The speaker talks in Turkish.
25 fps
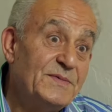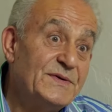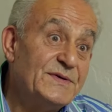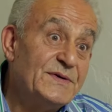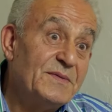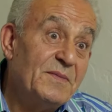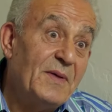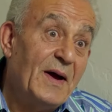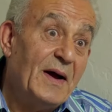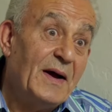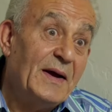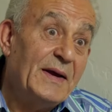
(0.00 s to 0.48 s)

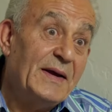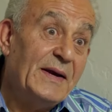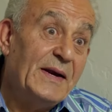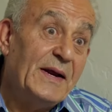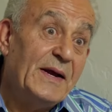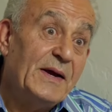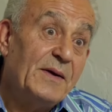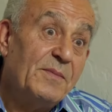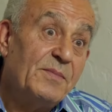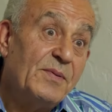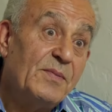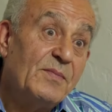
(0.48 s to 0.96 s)
bizim aile
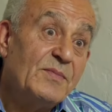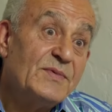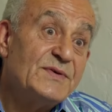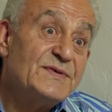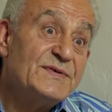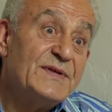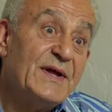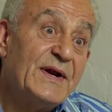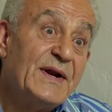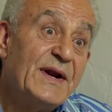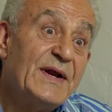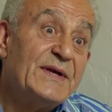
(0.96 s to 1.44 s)

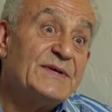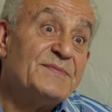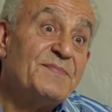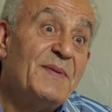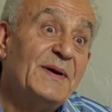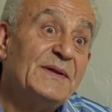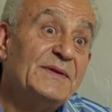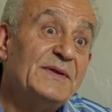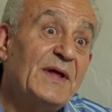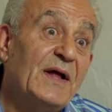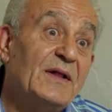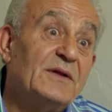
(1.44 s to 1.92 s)
yapımızda
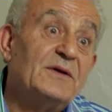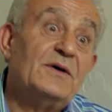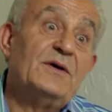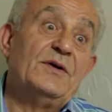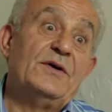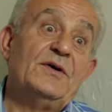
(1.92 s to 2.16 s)
resmen dalga